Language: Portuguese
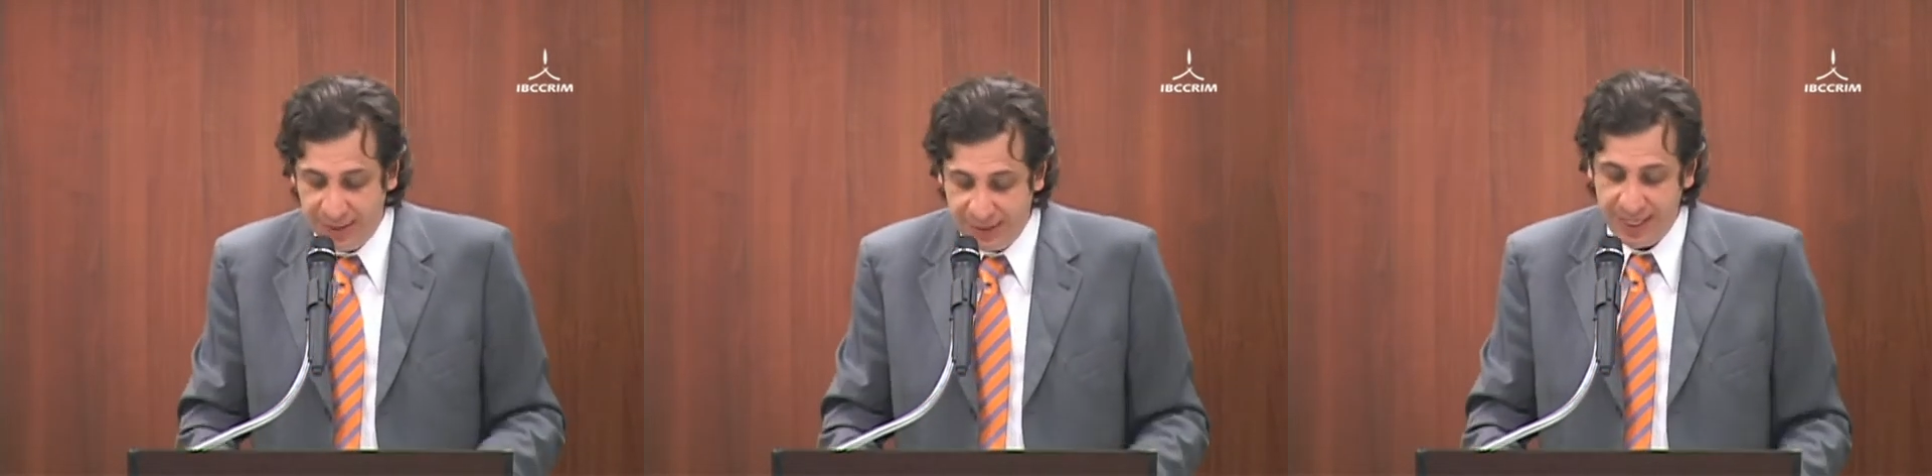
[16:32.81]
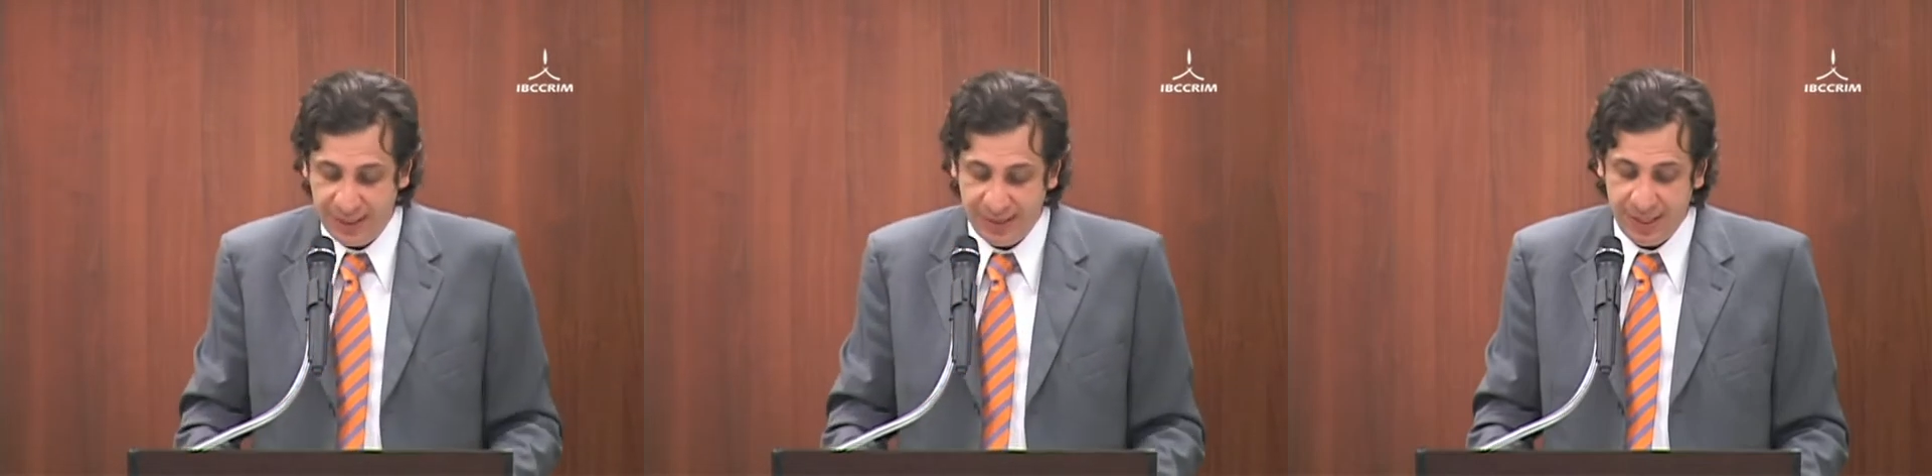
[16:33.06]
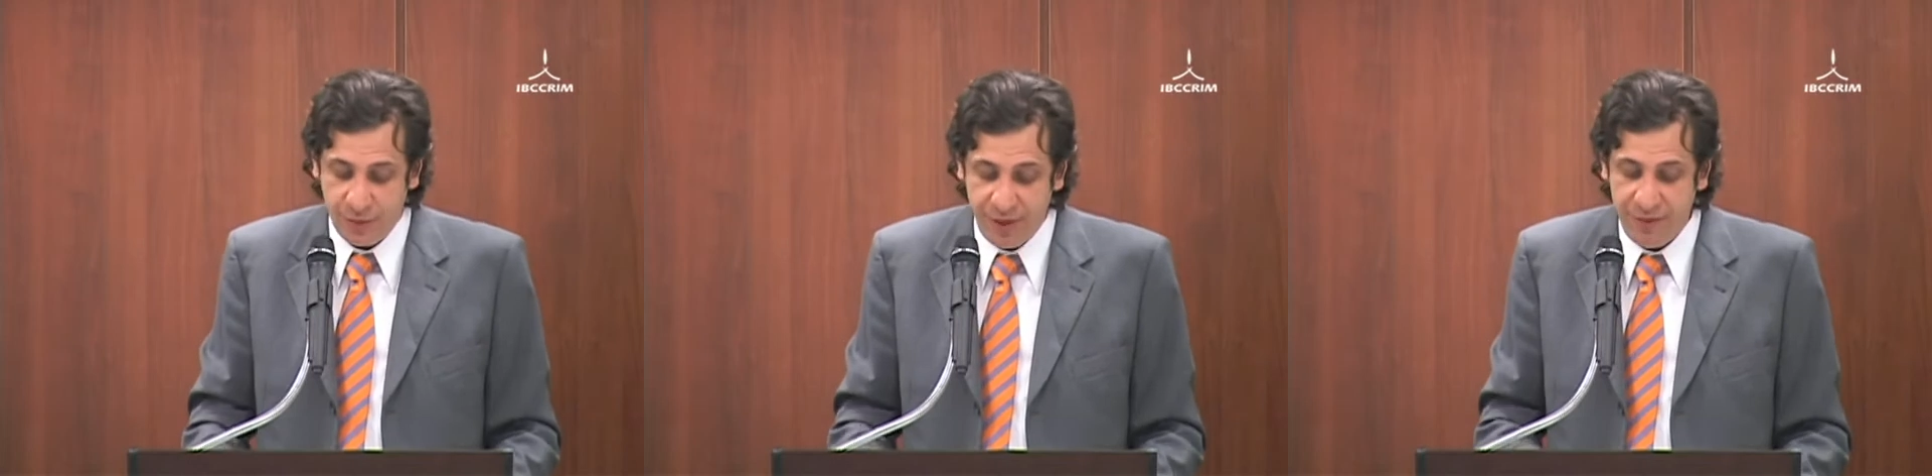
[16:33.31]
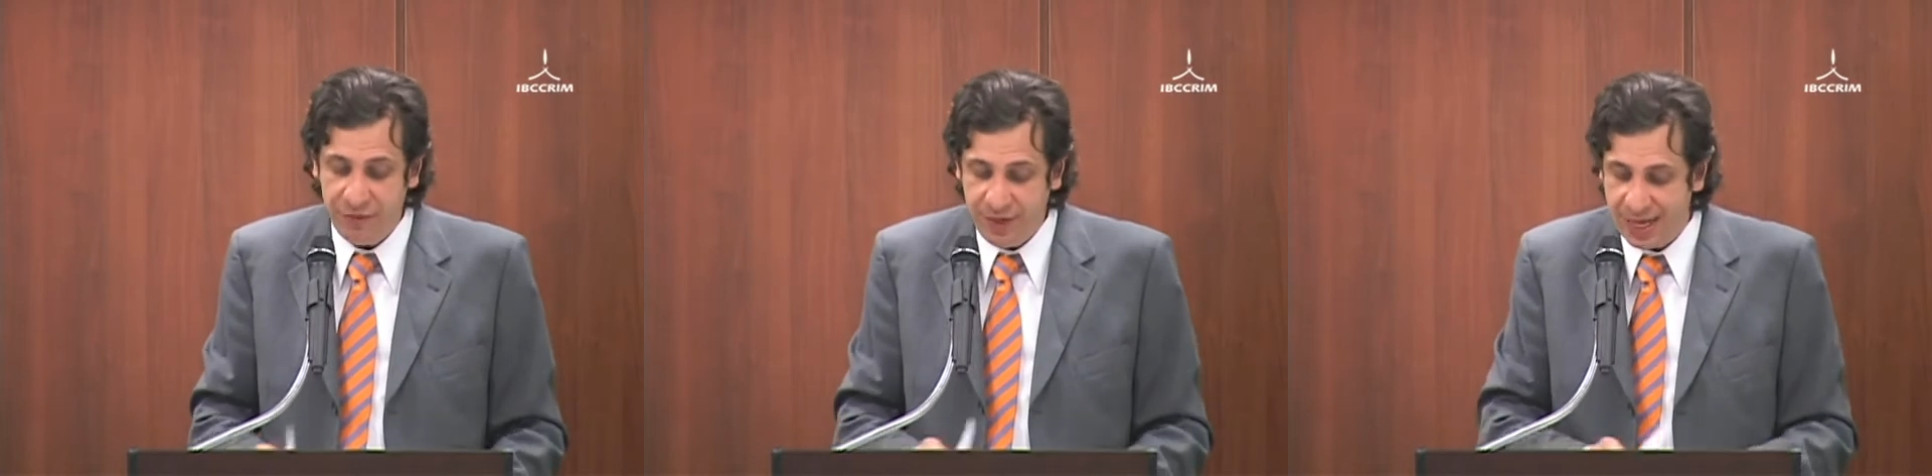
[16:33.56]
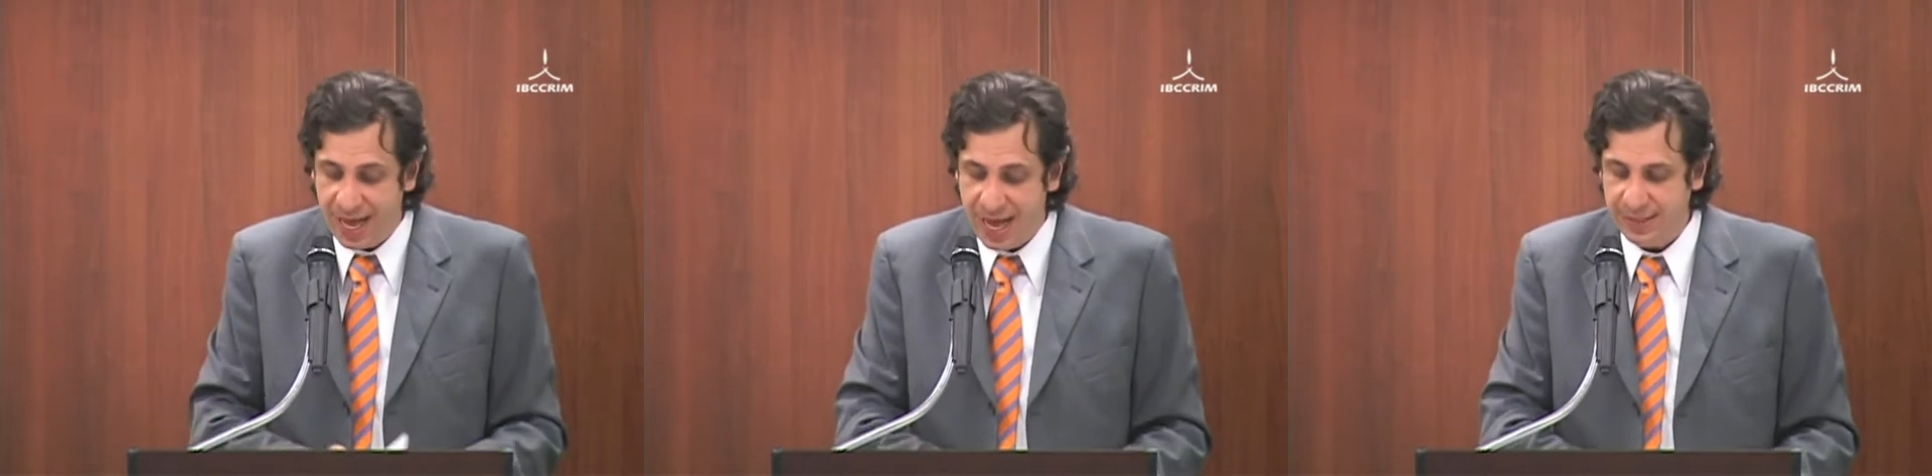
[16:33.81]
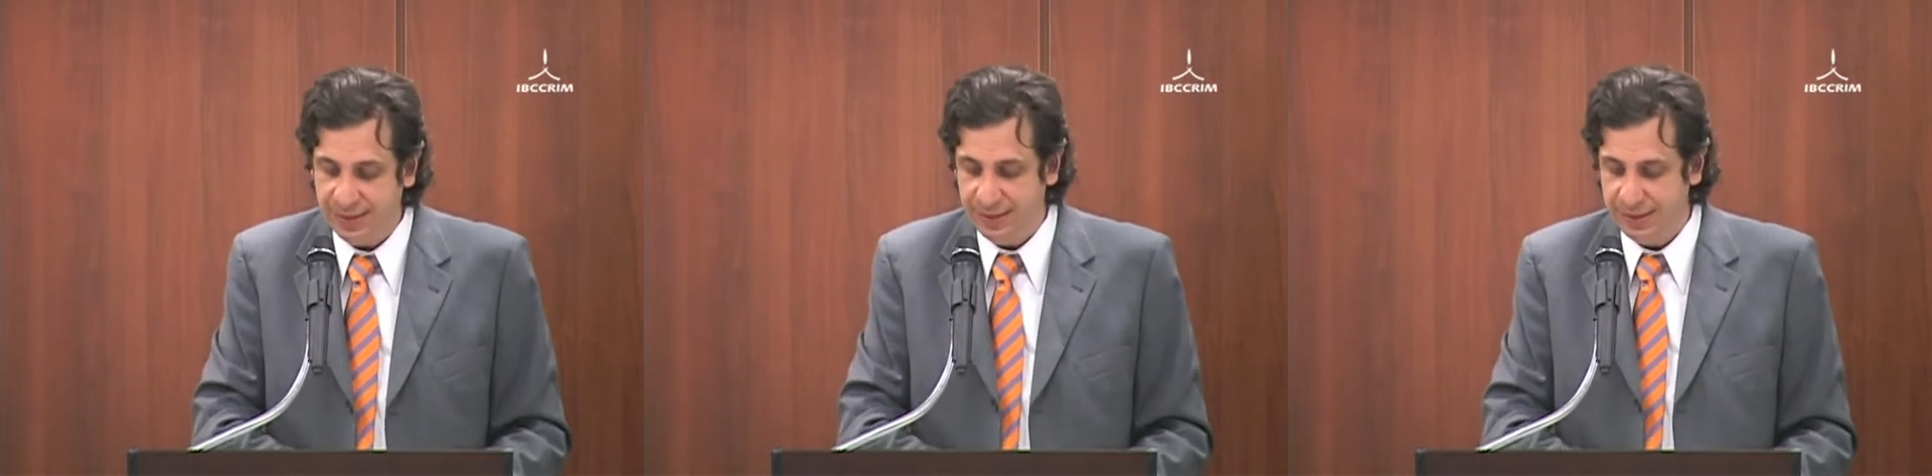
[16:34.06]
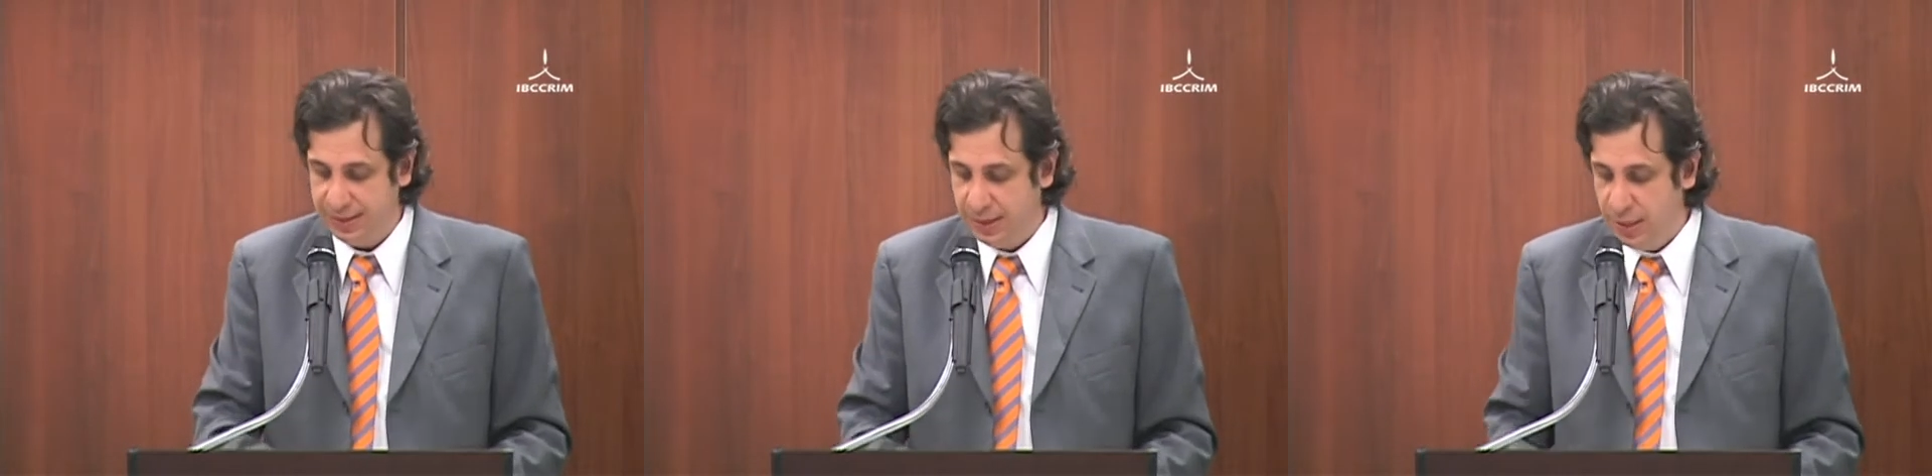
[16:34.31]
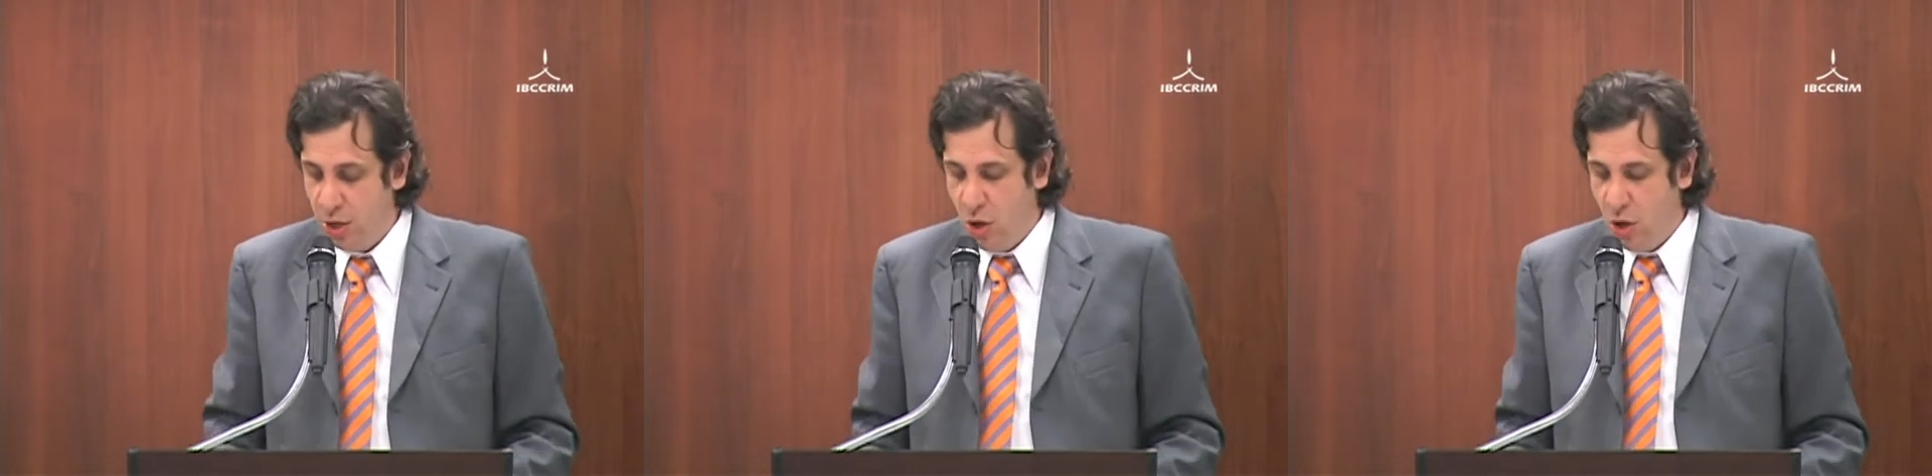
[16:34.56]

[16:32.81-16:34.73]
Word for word: se elas seriam eficazes?